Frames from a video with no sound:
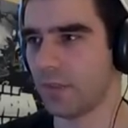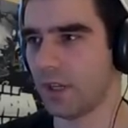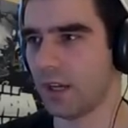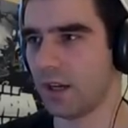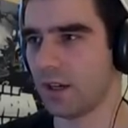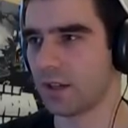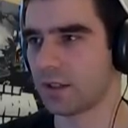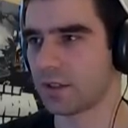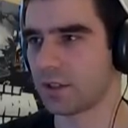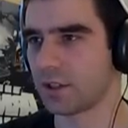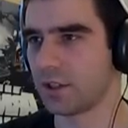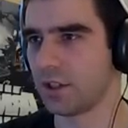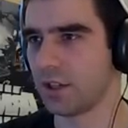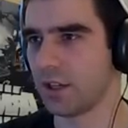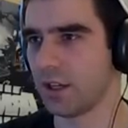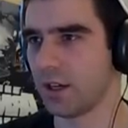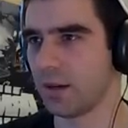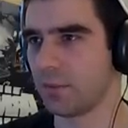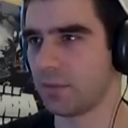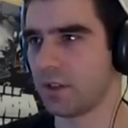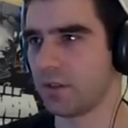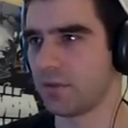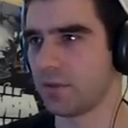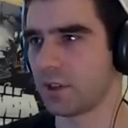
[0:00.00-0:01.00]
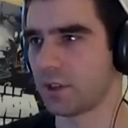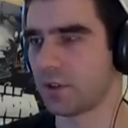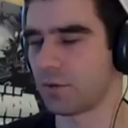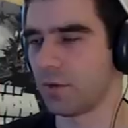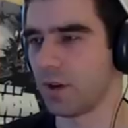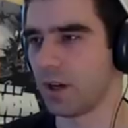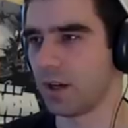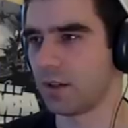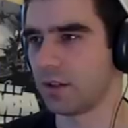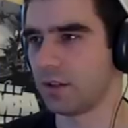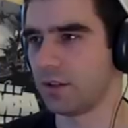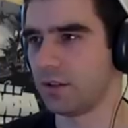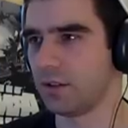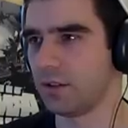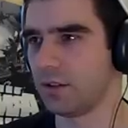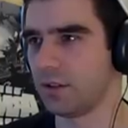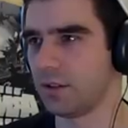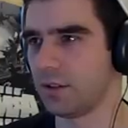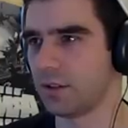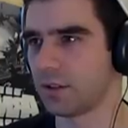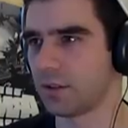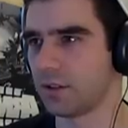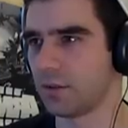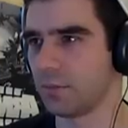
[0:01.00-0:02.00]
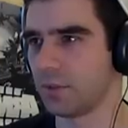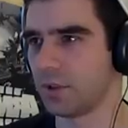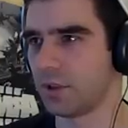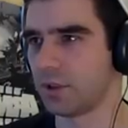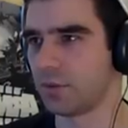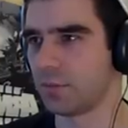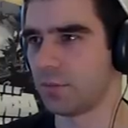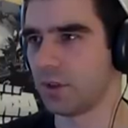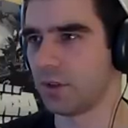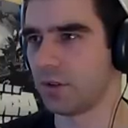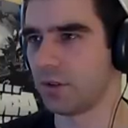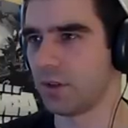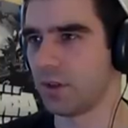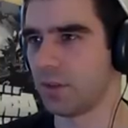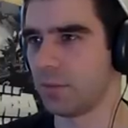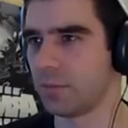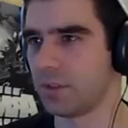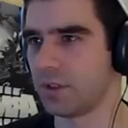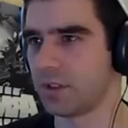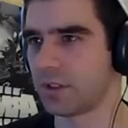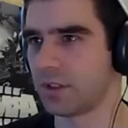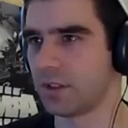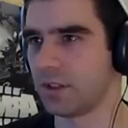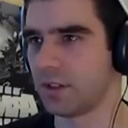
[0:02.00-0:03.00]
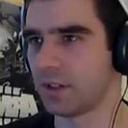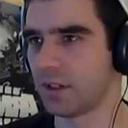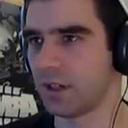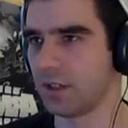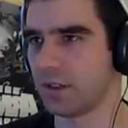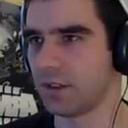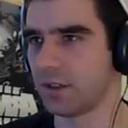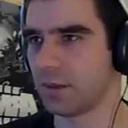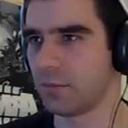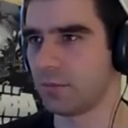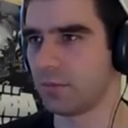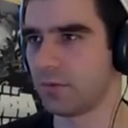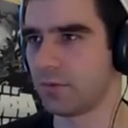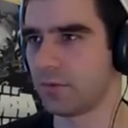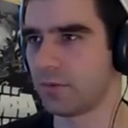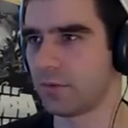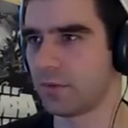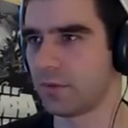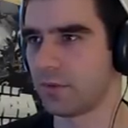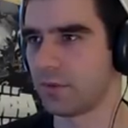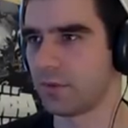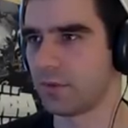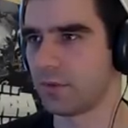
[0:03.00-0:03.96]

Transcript: Ale skrzynka nam nie weszła i nie zdobyliśmy epickich itemów.